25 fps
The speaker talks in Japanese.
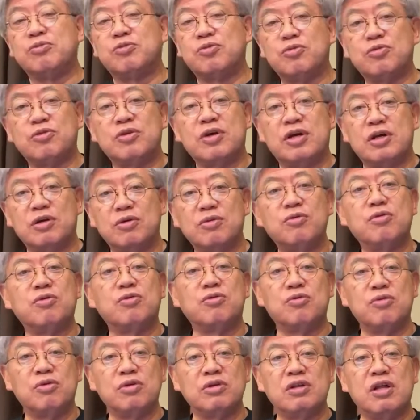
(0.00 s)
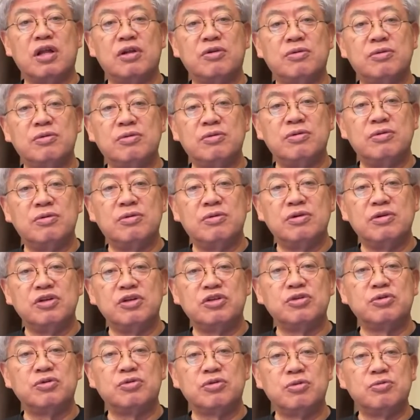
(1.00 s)
ても東大、あのー、
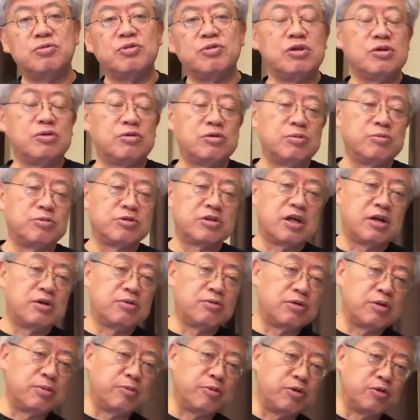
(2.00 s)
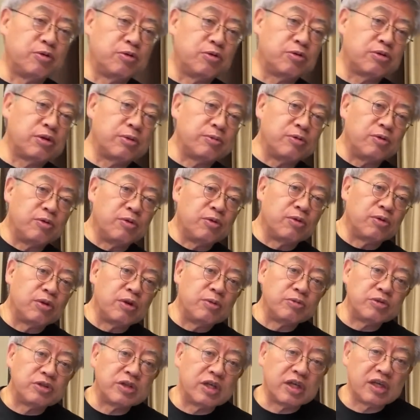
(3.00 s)
1浪でも2浪でも3浪でも4浪でも5浪
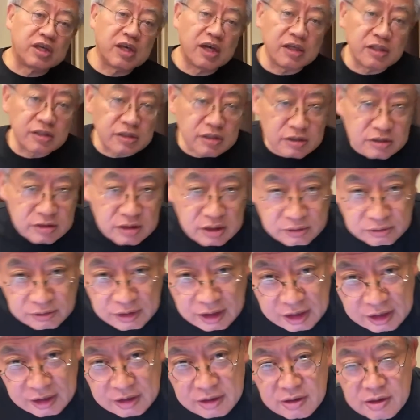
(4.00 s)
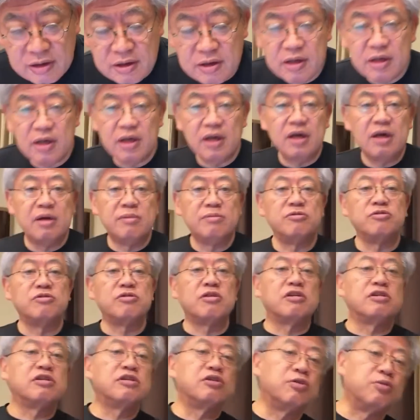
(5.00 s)
でもしていきゃいいんですけどね。
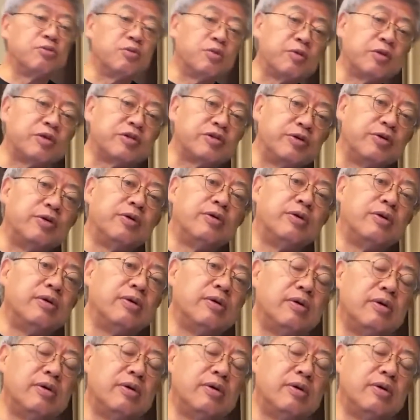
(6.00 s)
難しいと思いますよ。